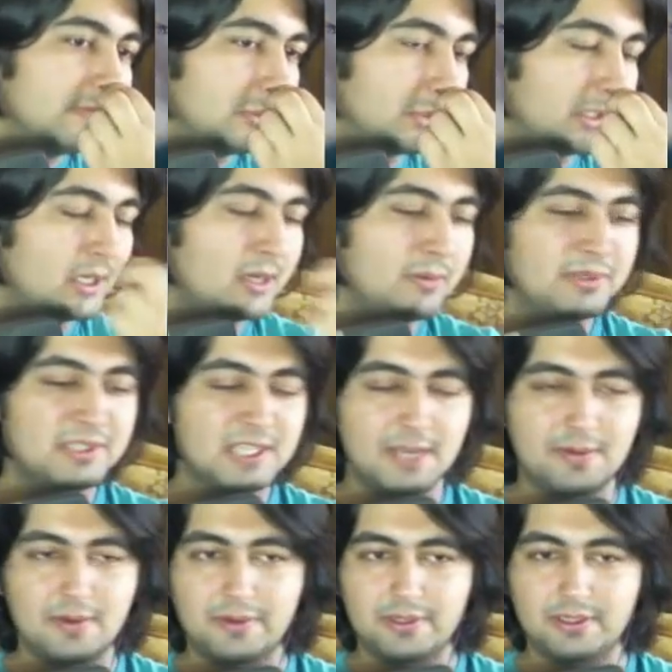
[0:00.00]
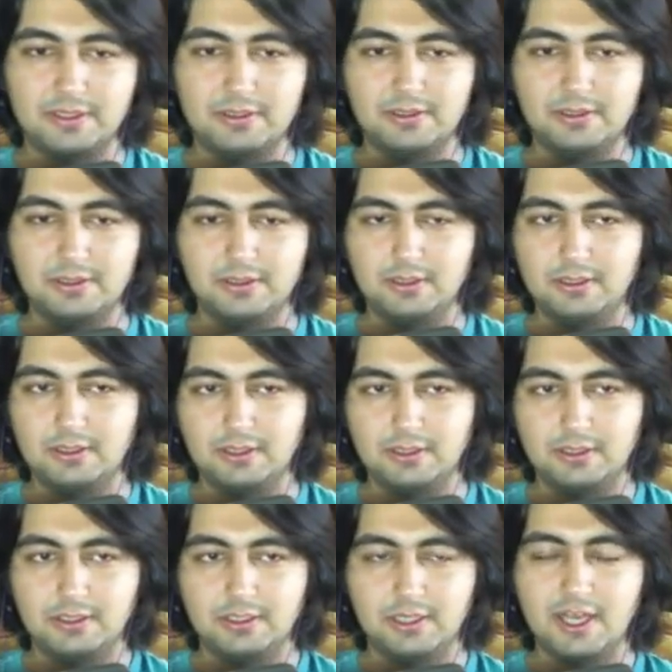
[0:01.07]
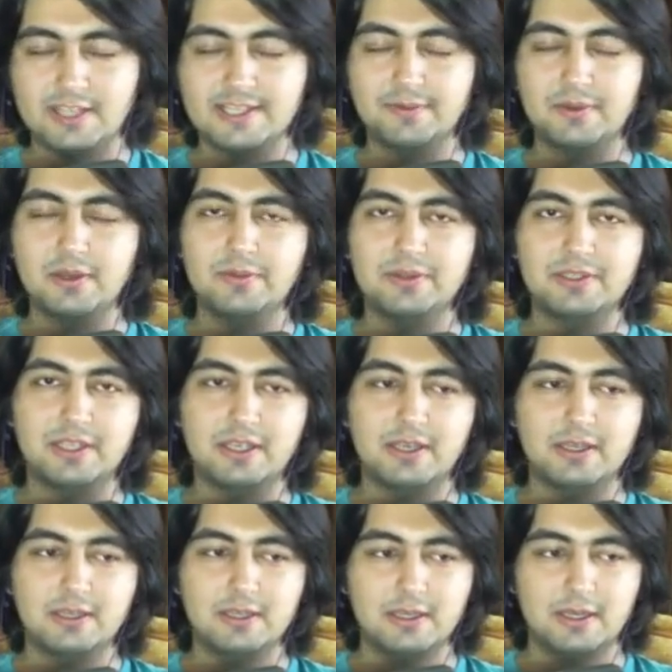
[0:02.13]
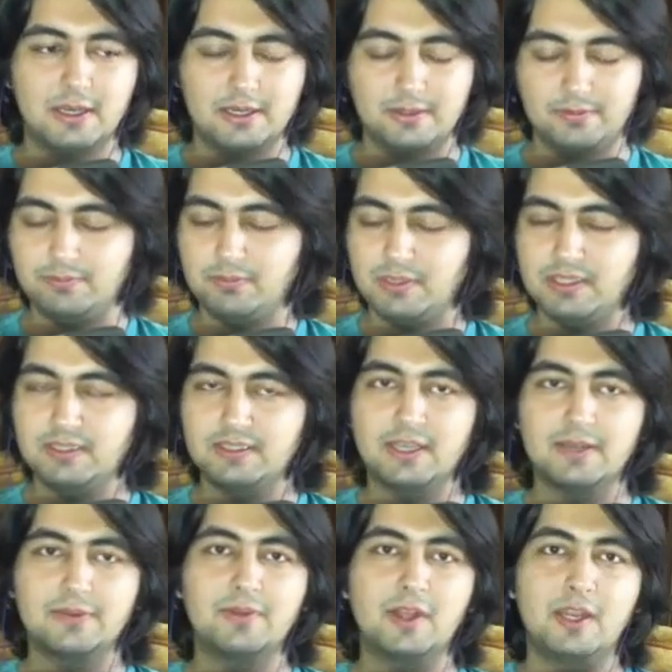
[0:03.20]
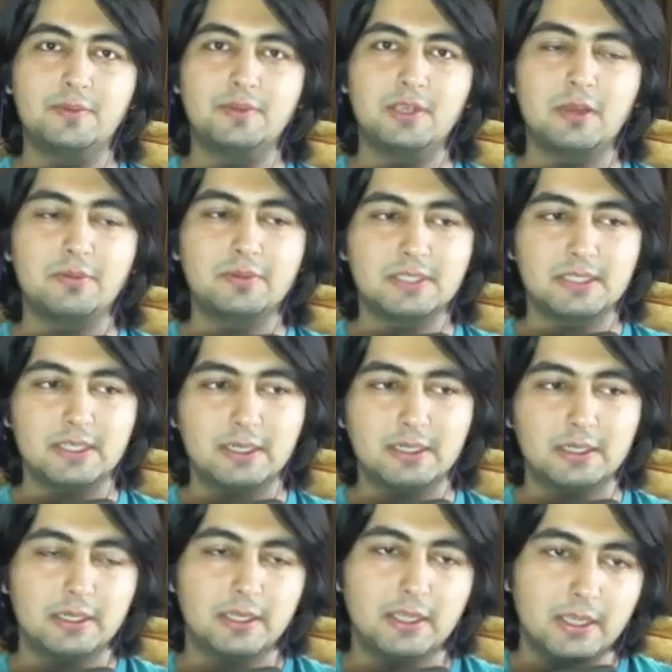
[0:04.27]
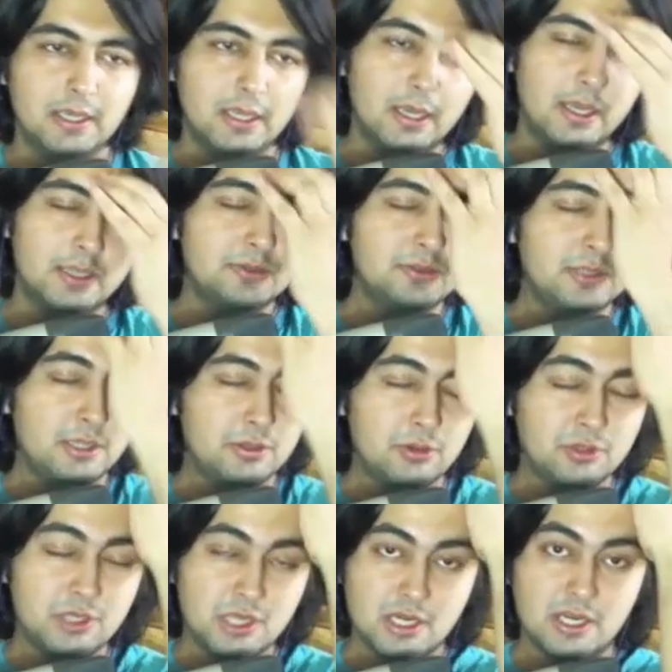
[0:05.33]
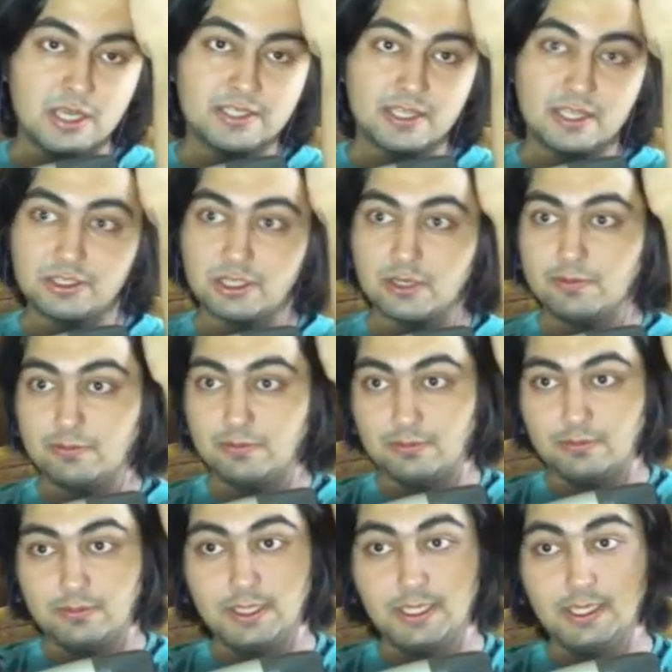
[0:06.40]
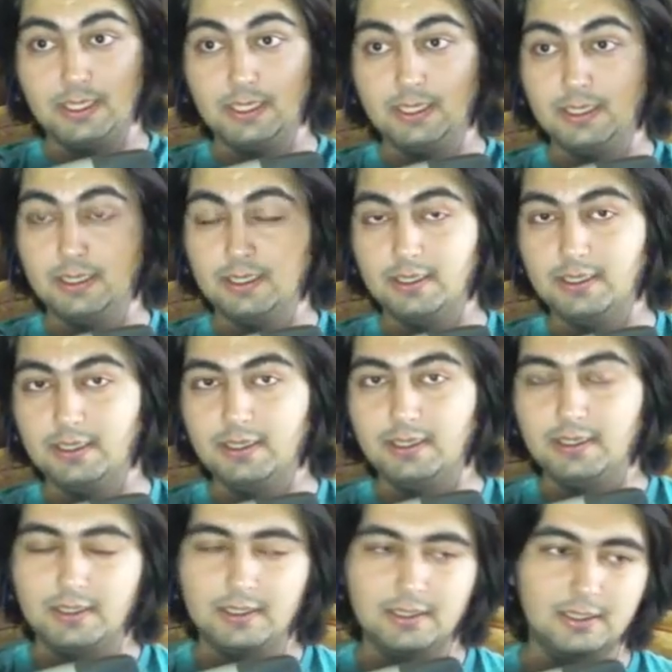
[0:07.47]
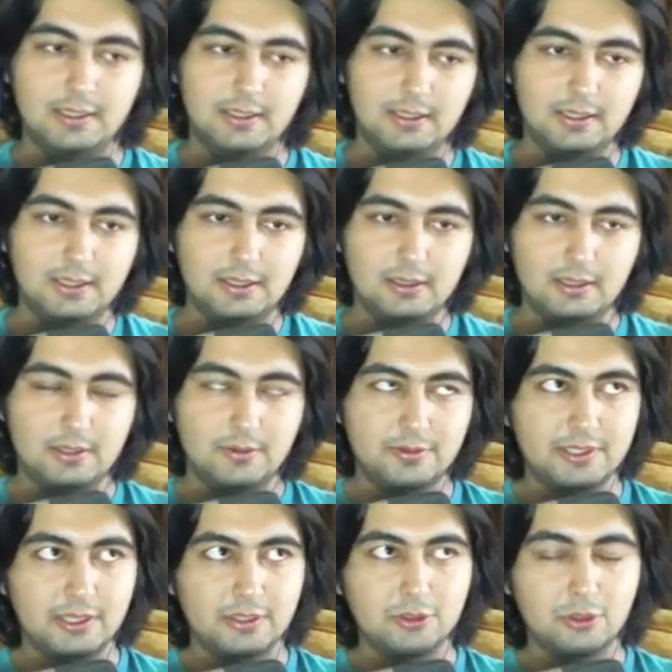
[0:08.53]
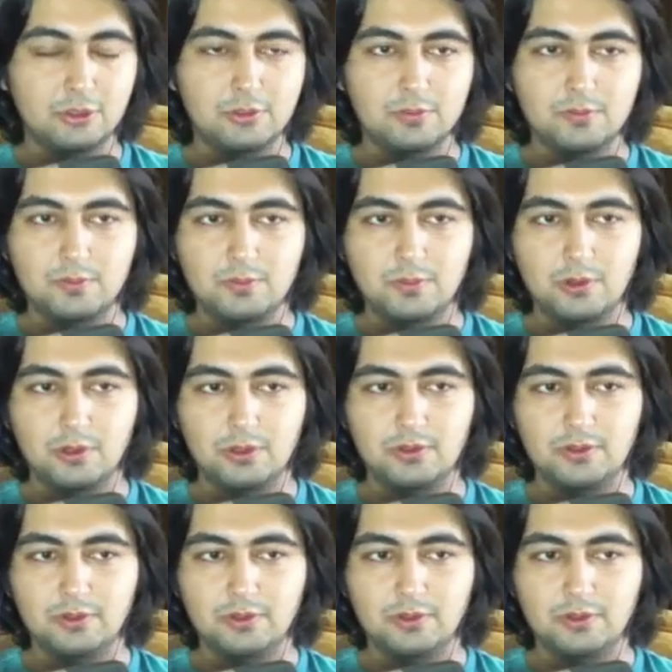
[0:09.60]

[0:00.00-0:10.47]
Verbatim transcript: Şu anda Kıbrıs'tayım ama e, kasam Kıbrıs'ta. Hani bilgisayarım falan hepsi Kıbrıs'ta. Ee, Türkiye'de önce yeni kasa alacağım. Ee, ki Kıbrıs'taki son günüm bugün.